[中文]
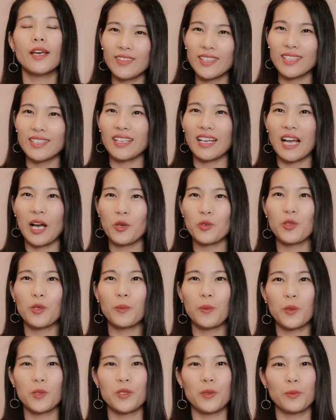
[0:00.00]
因为你的
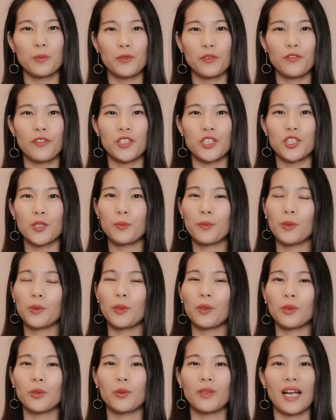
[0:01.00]
contribution 部分是不
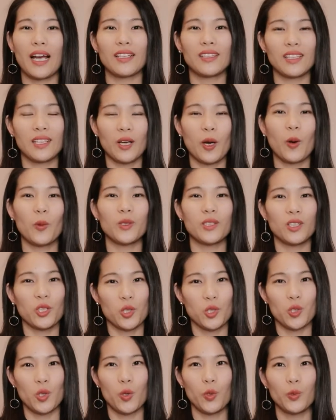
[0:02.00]
能用来抵扣你
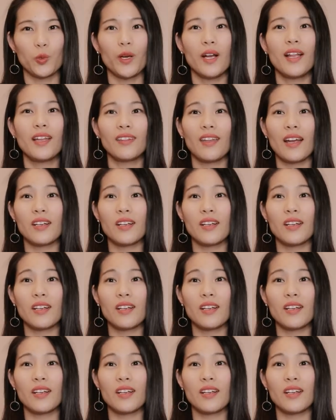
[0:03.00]
的收入，